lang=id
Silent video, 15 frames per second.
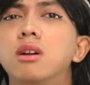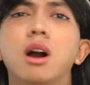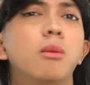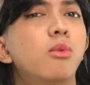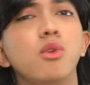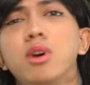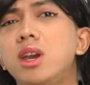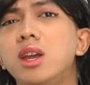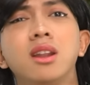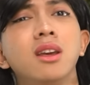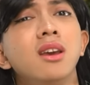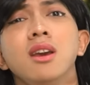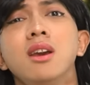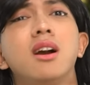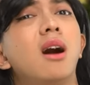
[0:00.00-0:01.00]
Gak mungkin.
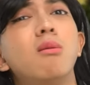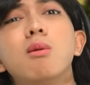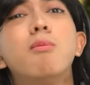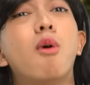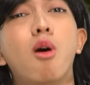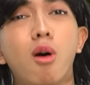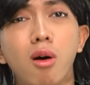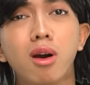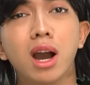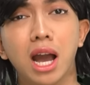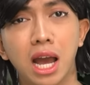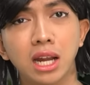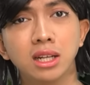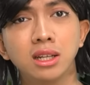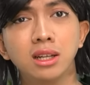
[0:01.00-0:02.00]
Kamu bohong
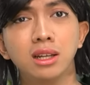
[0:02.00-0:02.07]
kan?